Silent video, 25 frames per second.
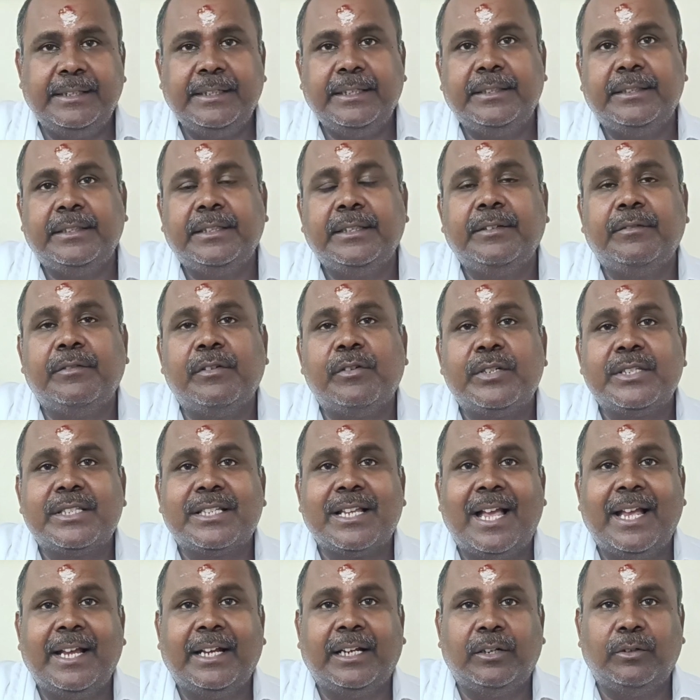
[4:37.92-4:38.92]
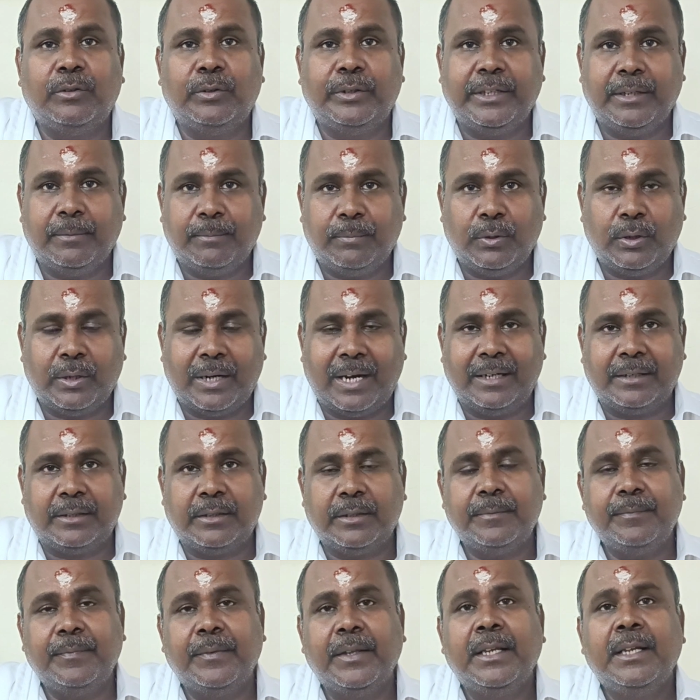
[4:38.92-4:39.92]
அதிமுக முன்னாள் அமைச்சர்
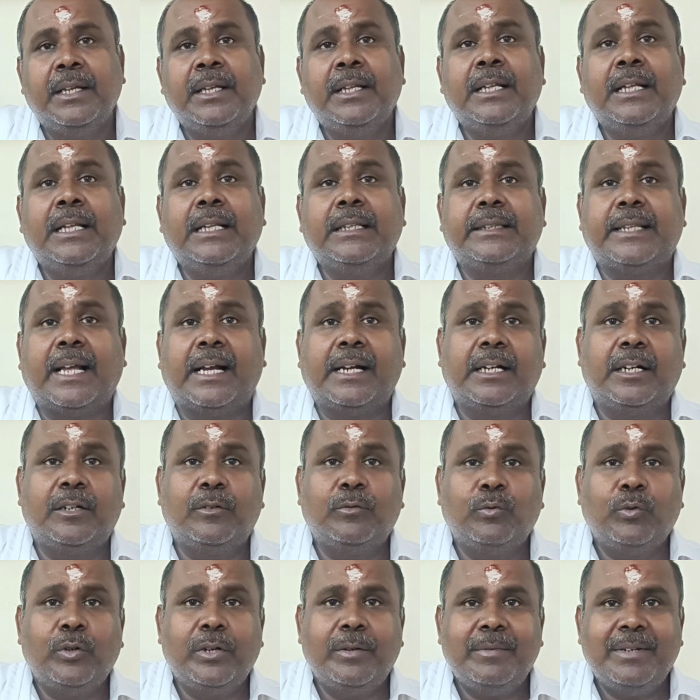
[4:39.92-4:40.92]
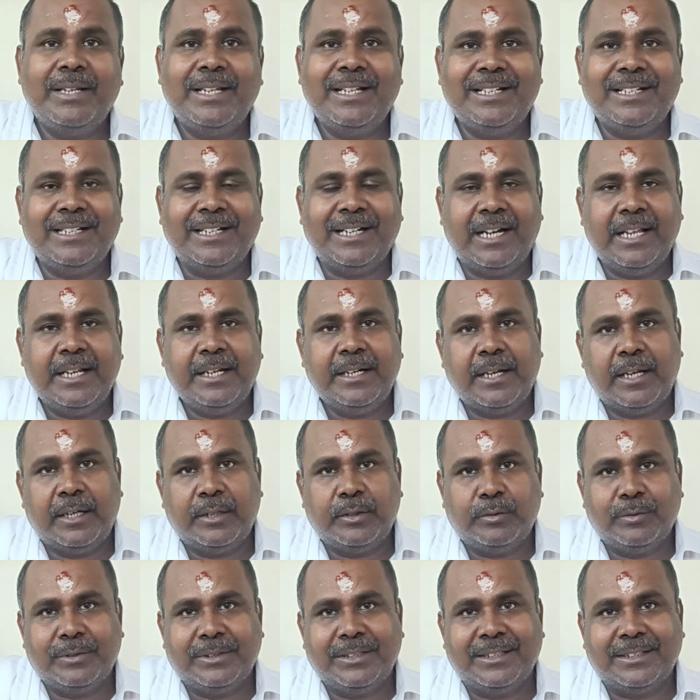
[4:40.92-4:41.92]
ஆர் பி உதயகுமார் மதுரையில்
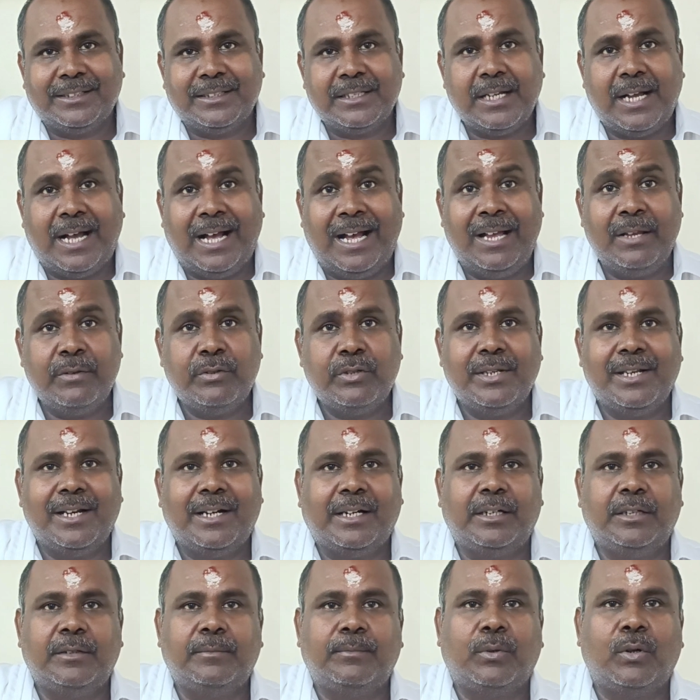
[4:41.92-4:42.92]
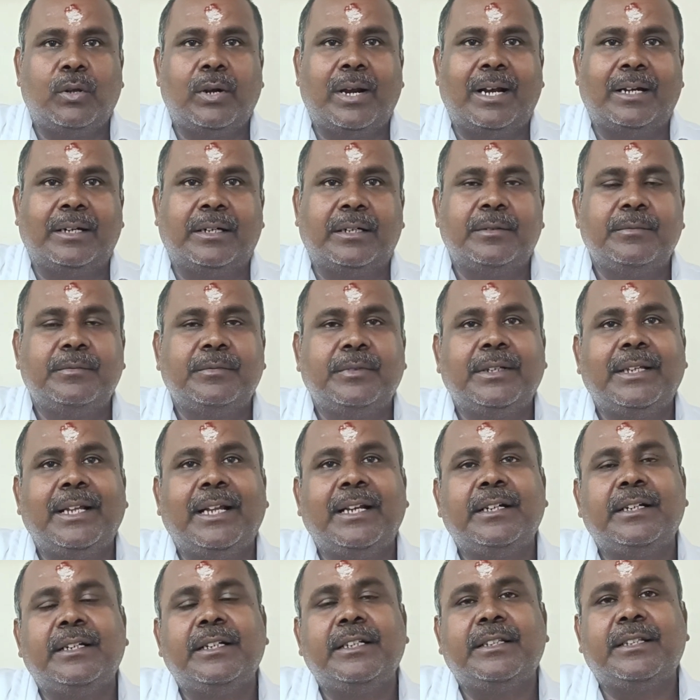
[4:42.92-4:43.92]
பேசுகையில் ஆசிரியர்கள் உண்ணாவிரத
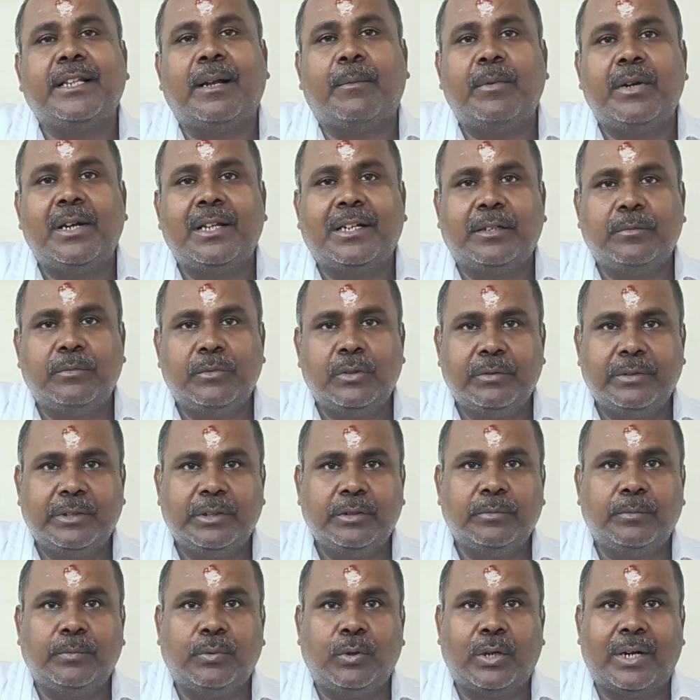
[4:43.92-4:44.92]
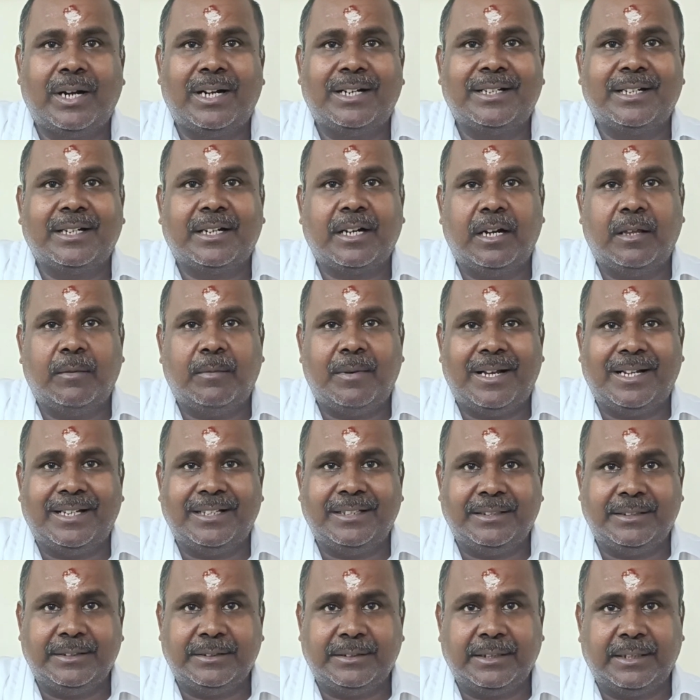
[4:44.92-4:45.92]
போராட்டம் விவசாயிகள் ரயில் மறியல்
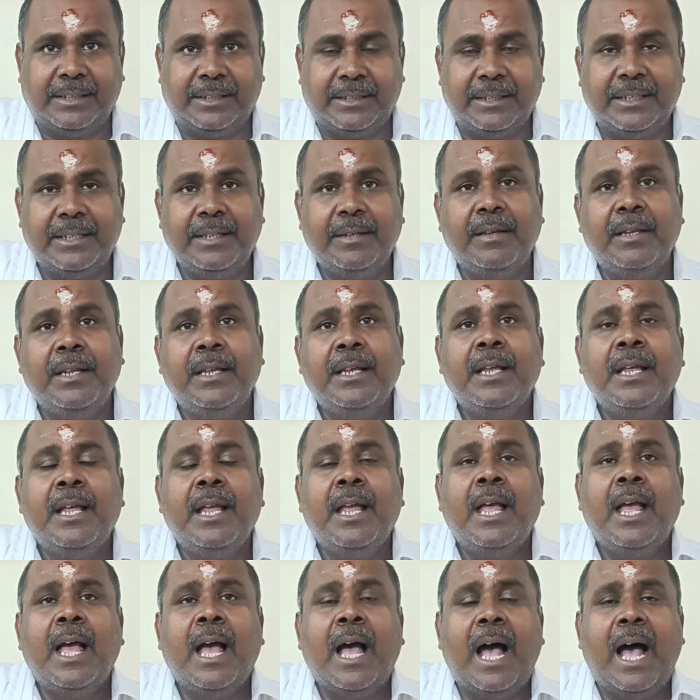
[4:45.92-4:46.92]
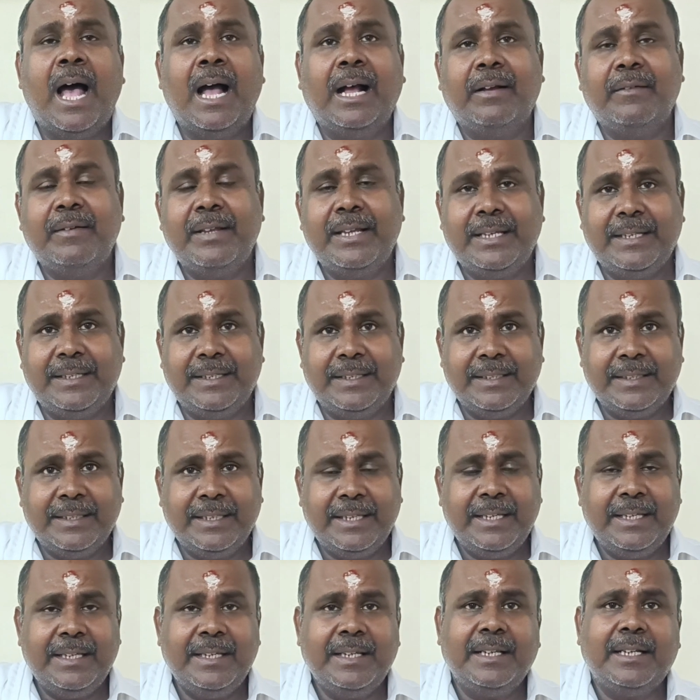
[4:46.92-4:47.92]
போராட்டம் என்று தமிழகம்
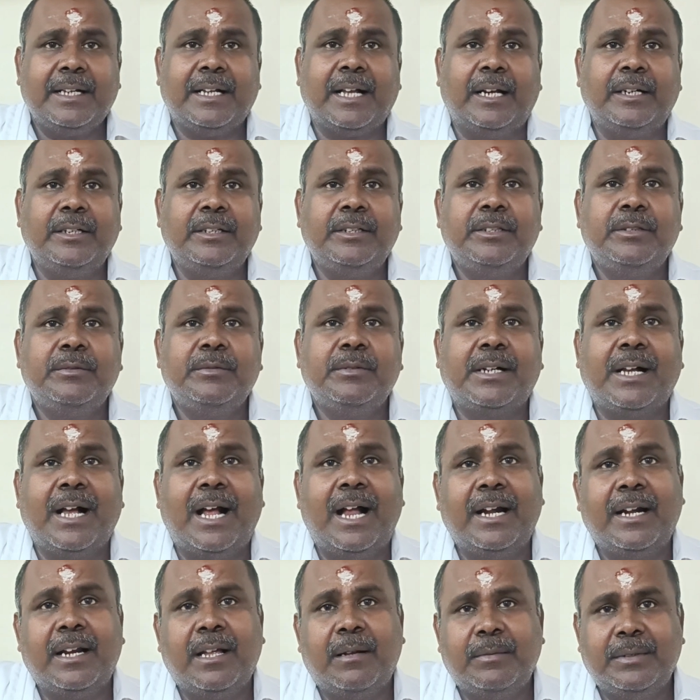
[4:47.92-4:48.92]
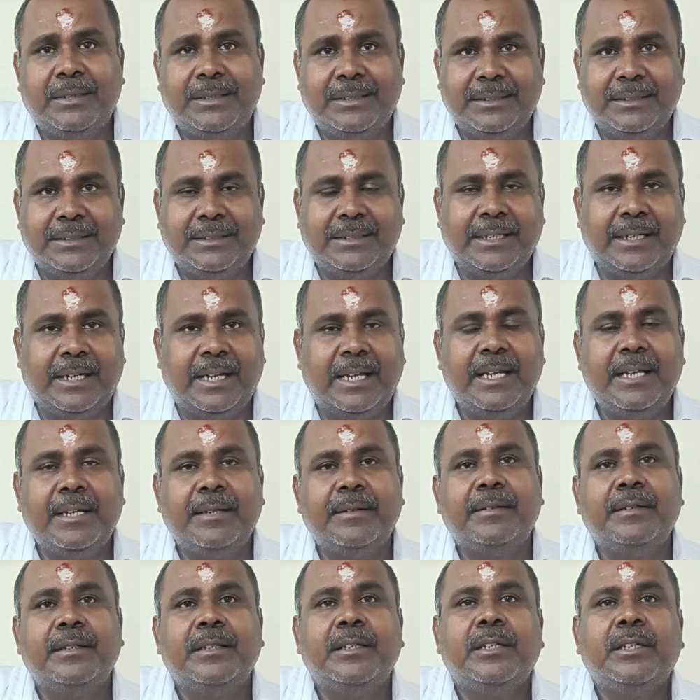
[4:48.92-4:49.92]
முழுவதும் போராட்ட களமாக உள்ளது
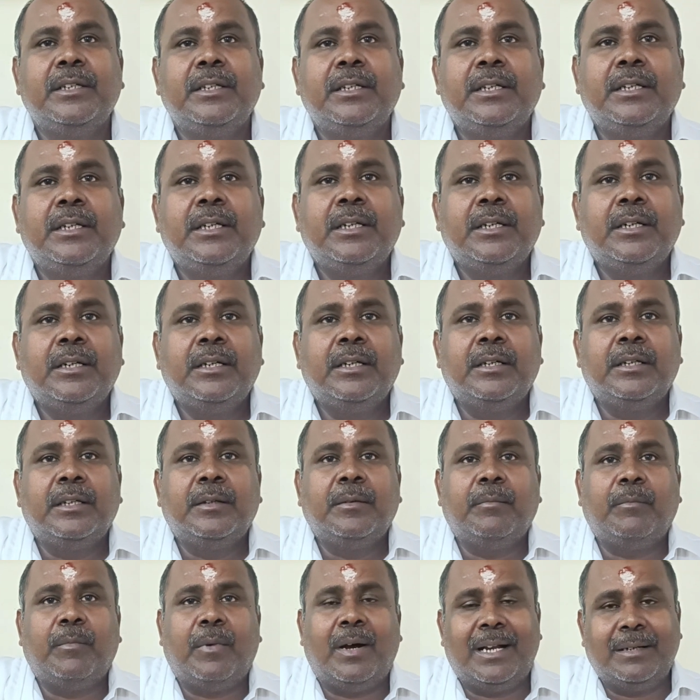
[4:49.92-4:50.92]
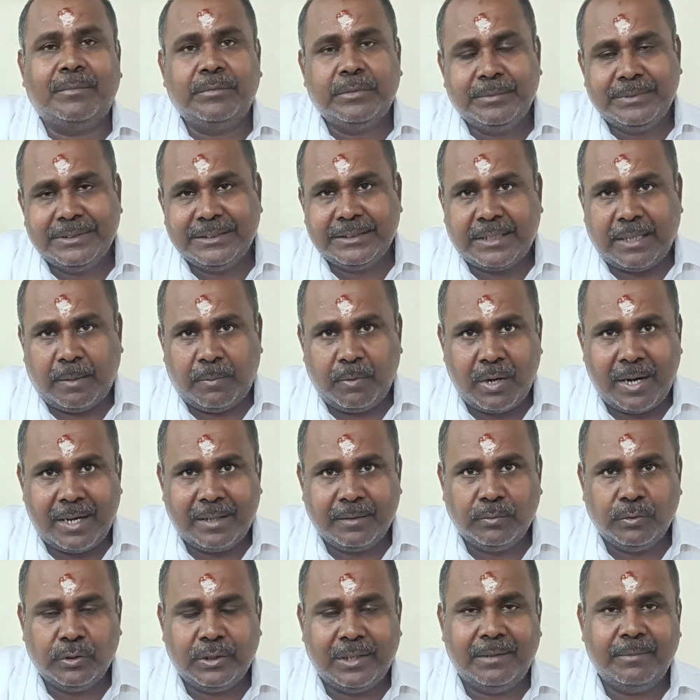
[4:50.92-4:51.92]
மறுபுறம் டெங்கு காய்ச்சல்
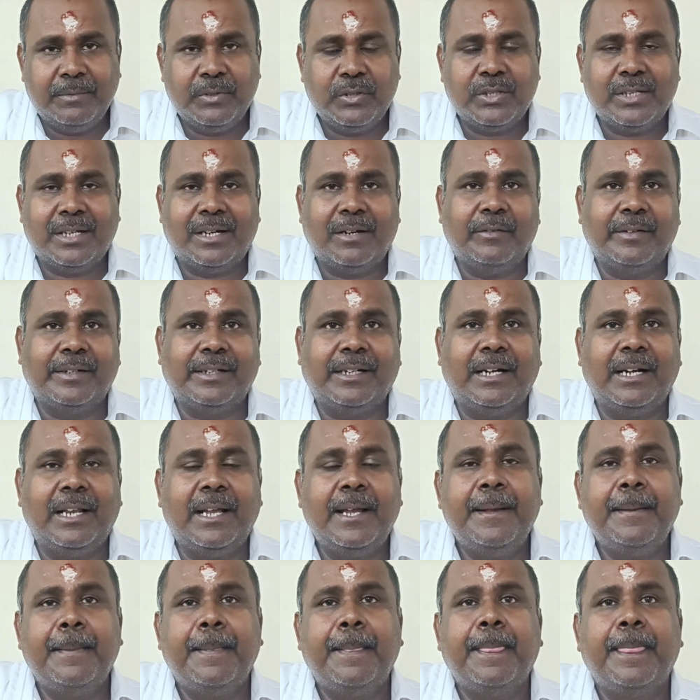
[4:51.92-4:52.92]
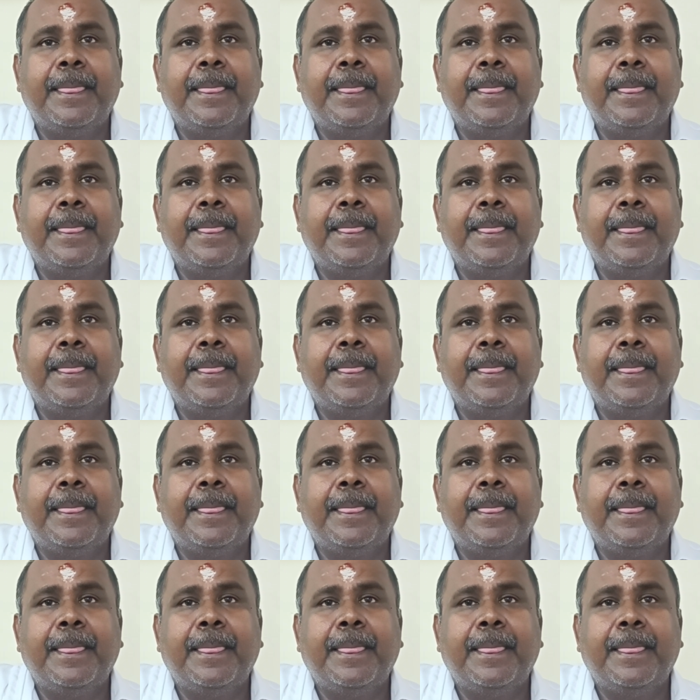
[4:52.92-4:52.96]
வேகமாக பரவி வருகிறது